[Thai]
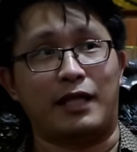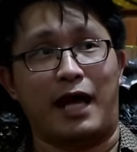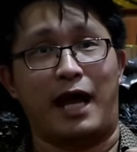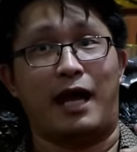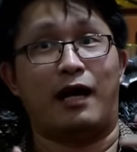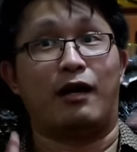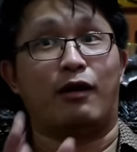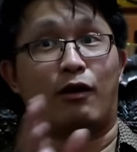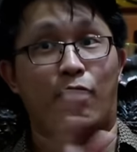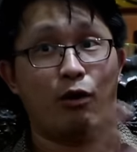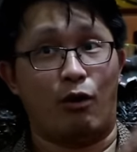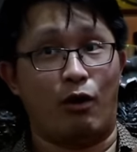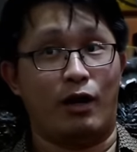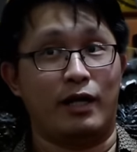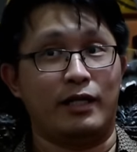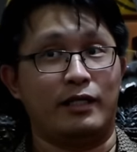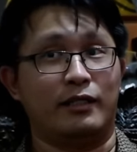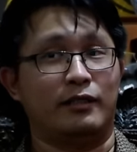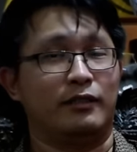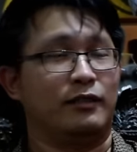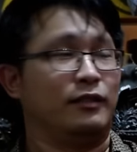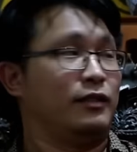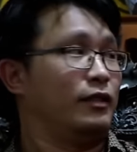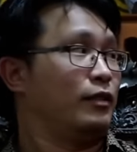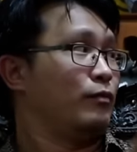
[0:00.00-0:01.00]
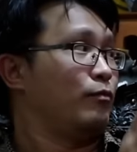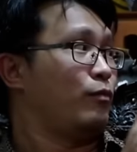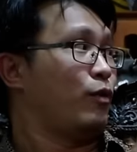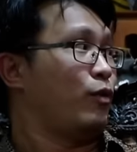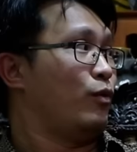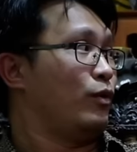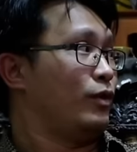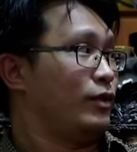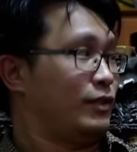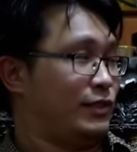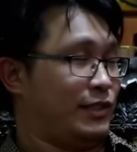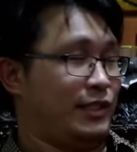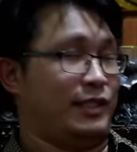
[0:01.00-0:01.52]
ทางร้อน ริดร้อน
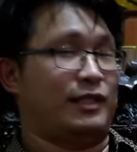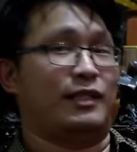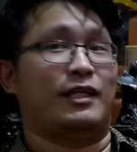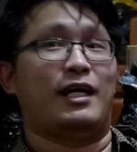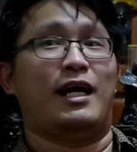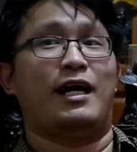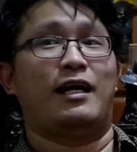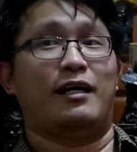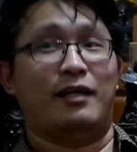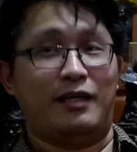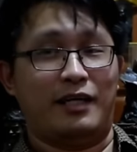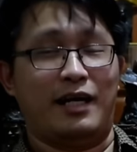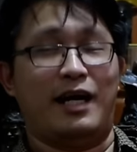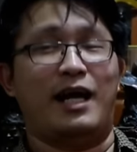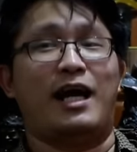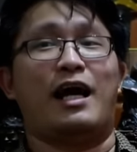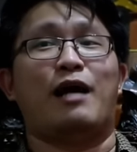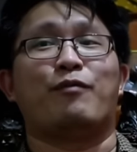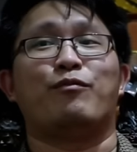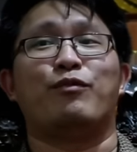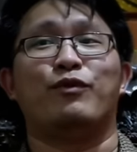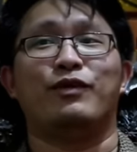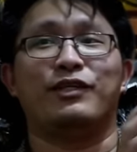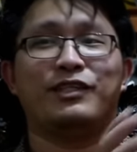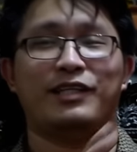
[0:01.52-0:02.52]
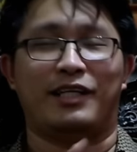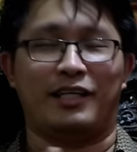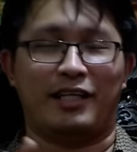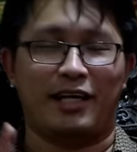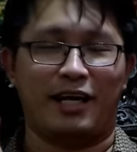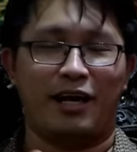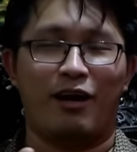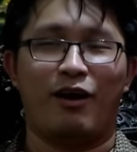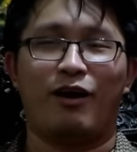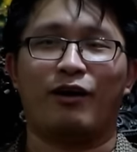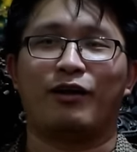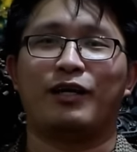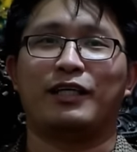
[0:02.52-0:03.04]
ริดเย็นนะอ่าปูช
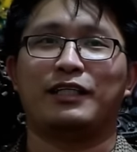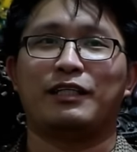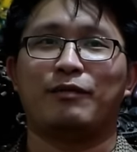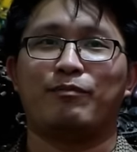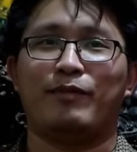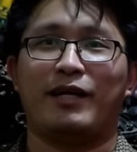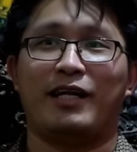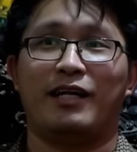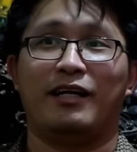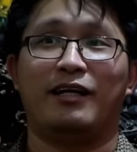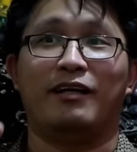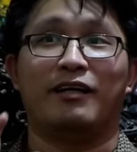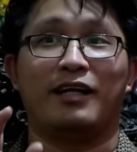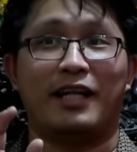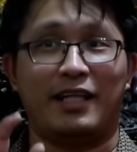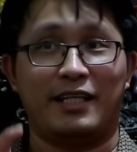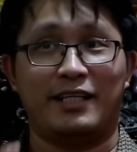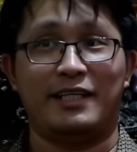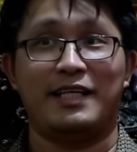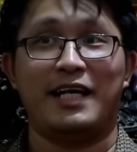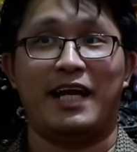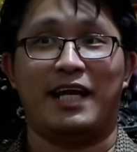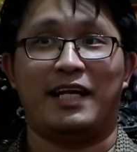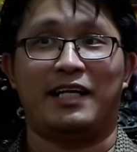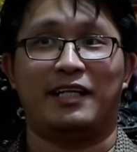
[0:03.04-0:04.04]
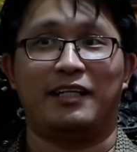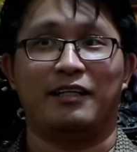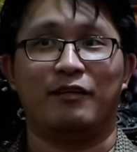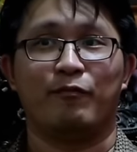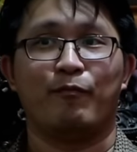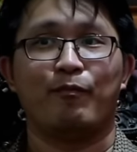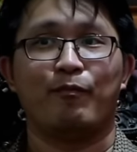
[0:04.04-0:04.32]
นะรอดก็จะเป็นริดเย็น